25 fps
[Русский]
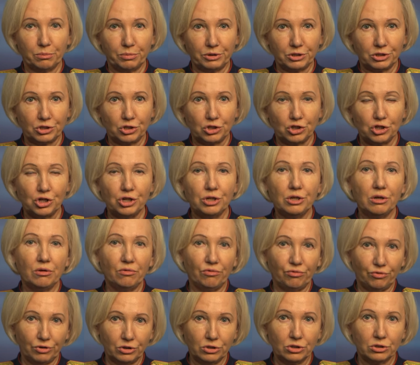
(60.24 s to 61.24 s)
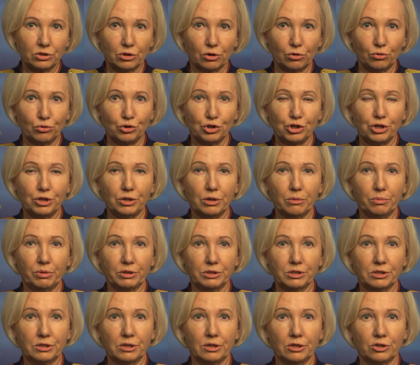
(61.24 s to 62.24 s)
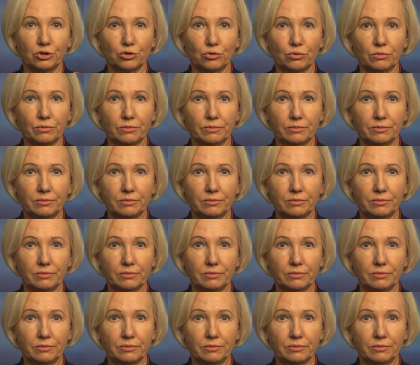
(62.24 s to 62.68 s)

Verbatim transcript: пресечения течение в виде заключения под стражу.